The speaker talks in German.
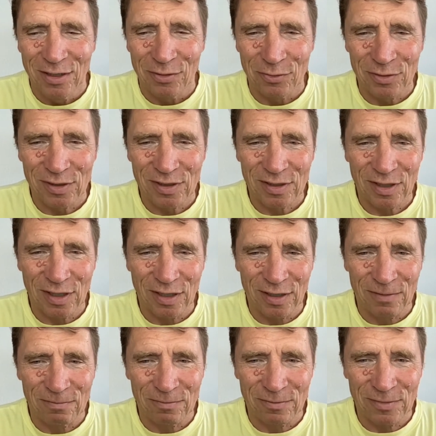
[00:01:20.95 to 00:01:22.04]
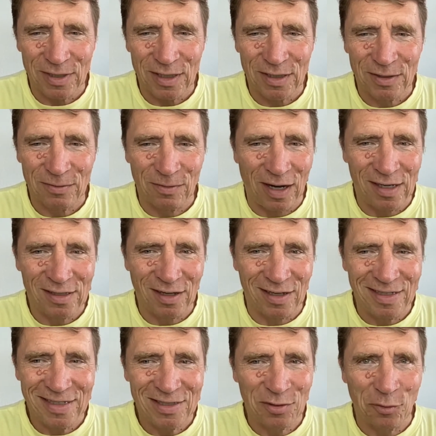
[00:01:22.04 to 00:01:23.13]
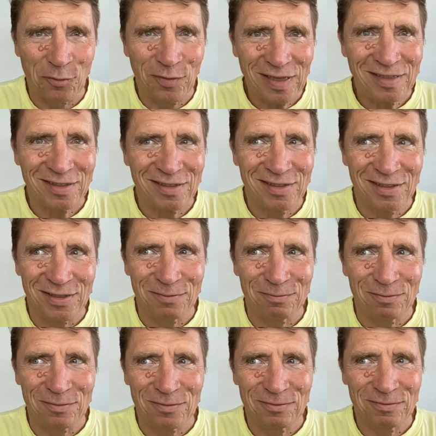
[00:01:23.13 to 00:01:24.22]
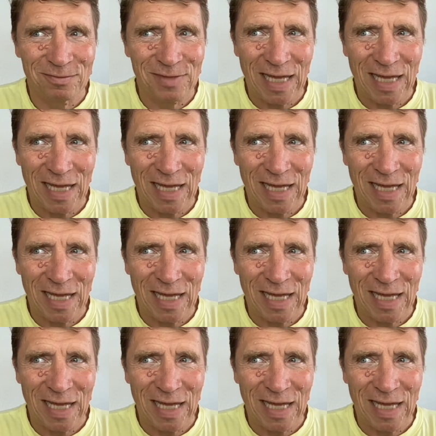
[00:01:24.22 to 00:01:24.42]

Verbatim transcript: Und ähm, ich war halt da nicht so fit in dem